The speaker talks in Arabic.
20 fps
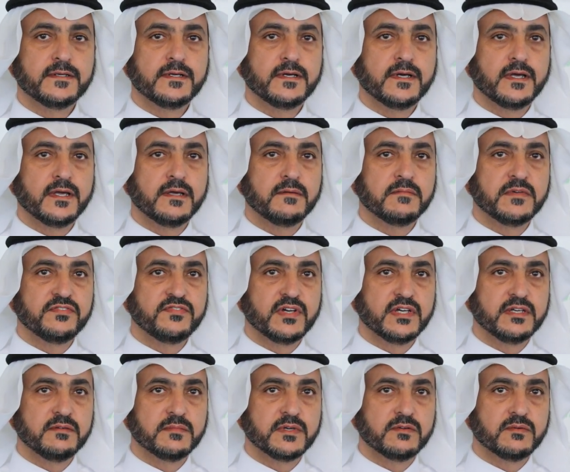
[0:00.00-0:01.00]

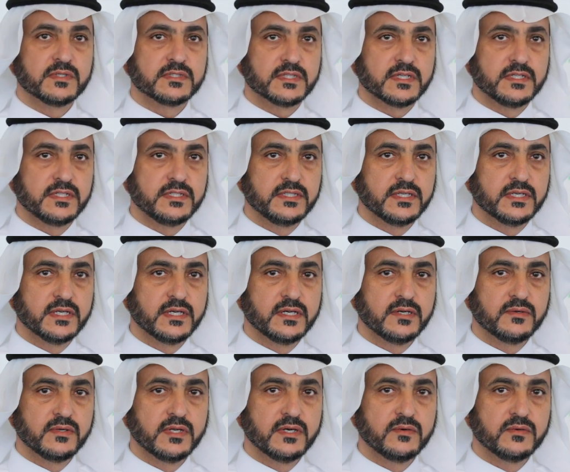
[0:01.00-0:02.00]
المفاهيم الوطنية
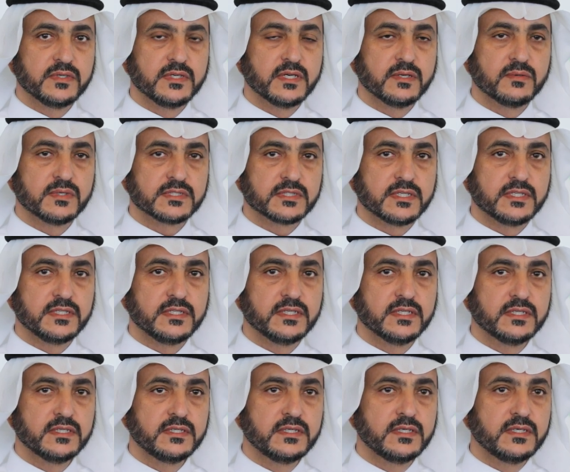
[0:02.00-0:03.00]
أو الهوية
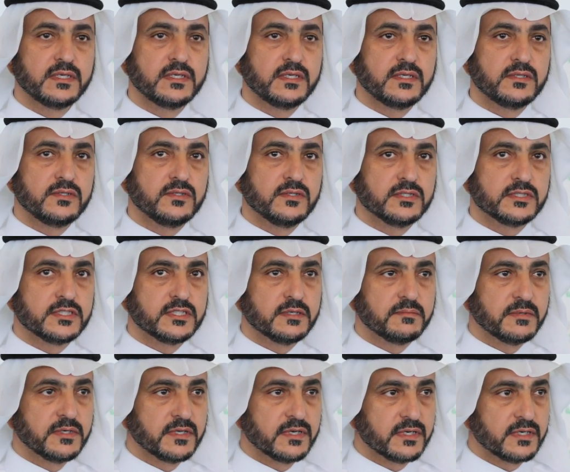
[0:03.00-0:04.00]
الوطنية
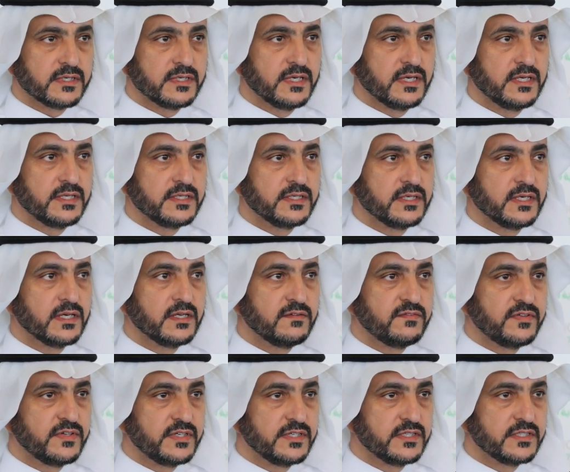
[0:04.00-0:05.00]
يعتبر يعني
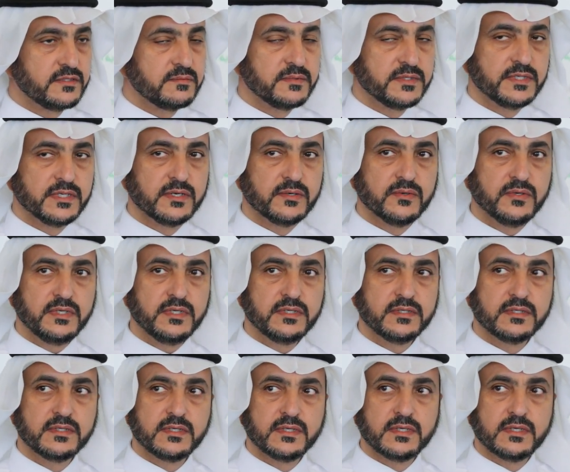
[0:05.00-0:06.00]
الفريد من نوعه
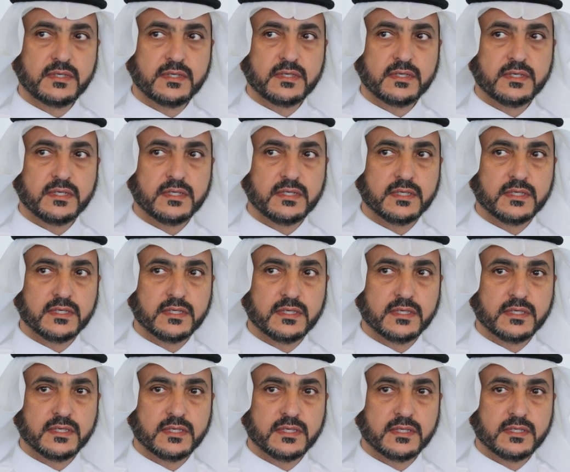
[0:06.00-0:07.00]

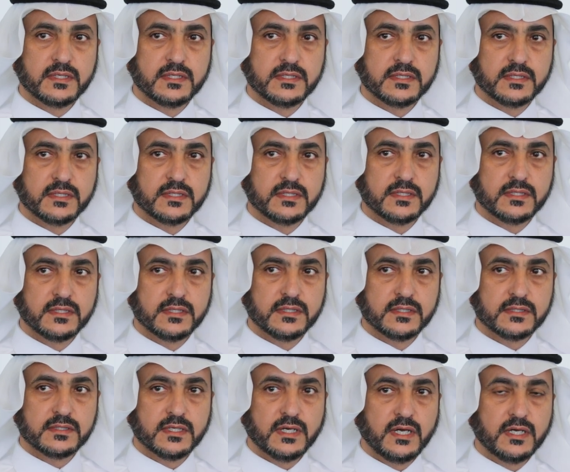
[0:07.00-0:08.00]

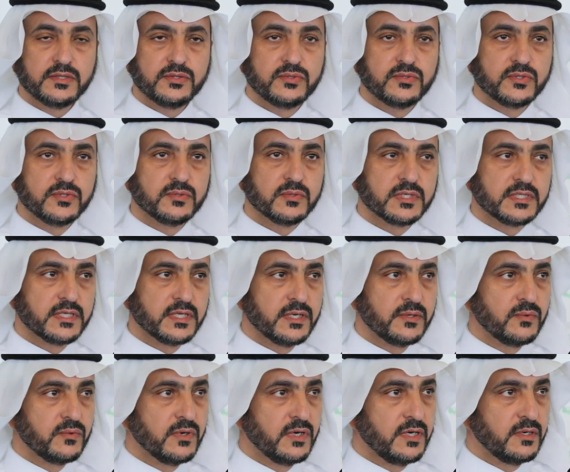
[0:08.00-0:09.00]
لتعدد
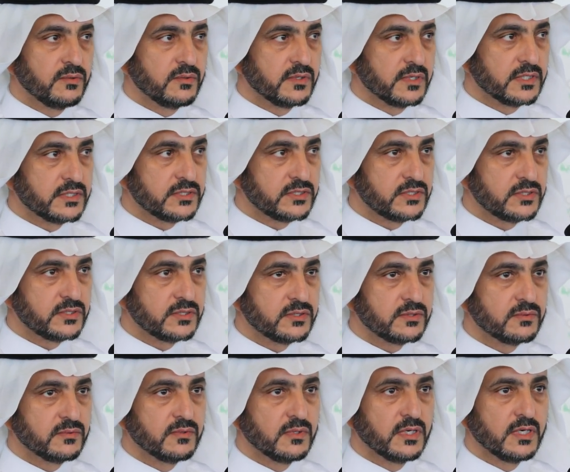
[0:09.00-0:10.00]
وتنوع الورش
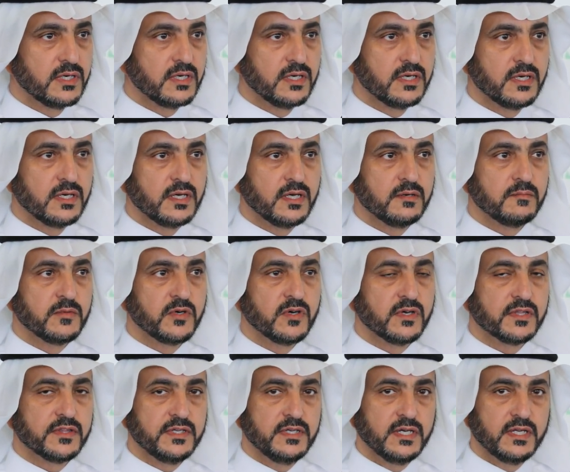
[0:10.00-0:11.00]

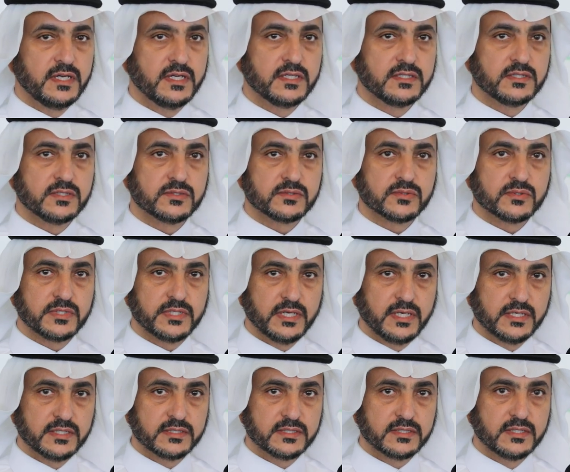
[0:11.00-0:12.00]
والمواضيع التي
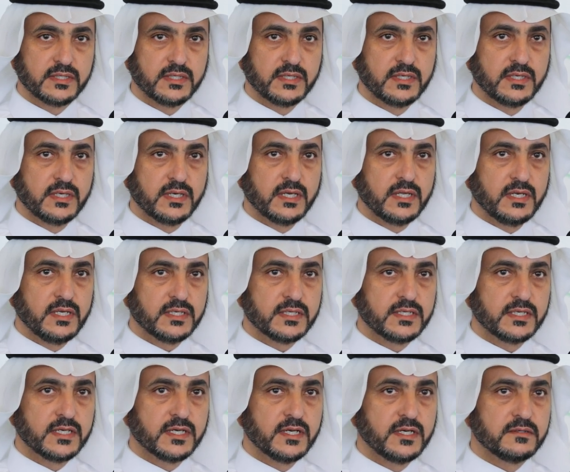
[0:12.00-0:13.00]
طرحت
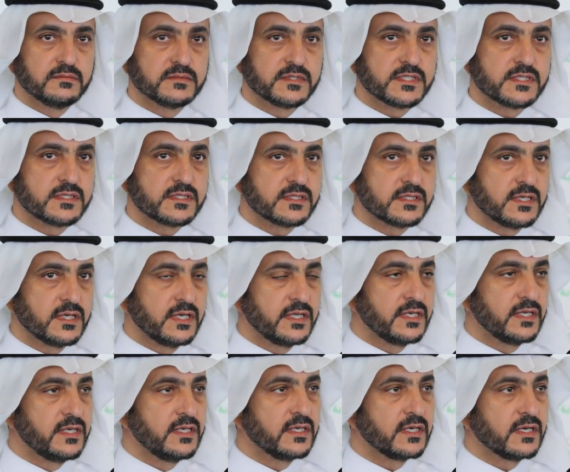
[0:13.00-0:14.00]
الحقيقة أمس كان
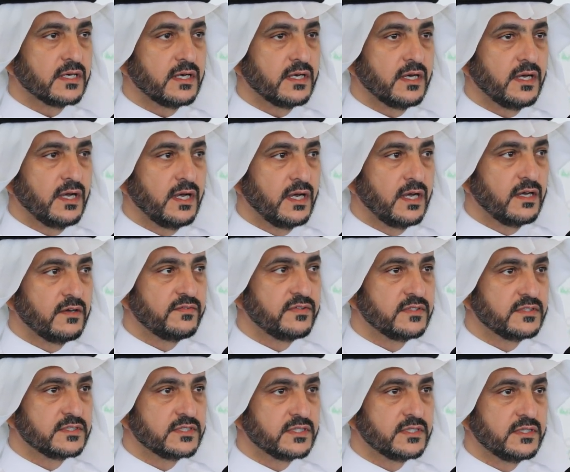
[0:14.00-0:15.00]
اللقاء حافل
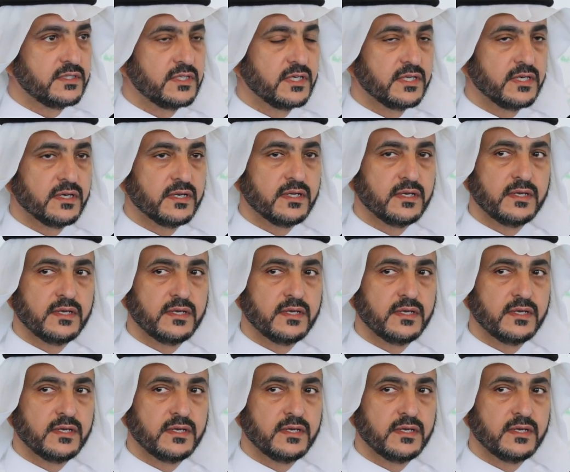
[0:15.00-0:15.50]
جدا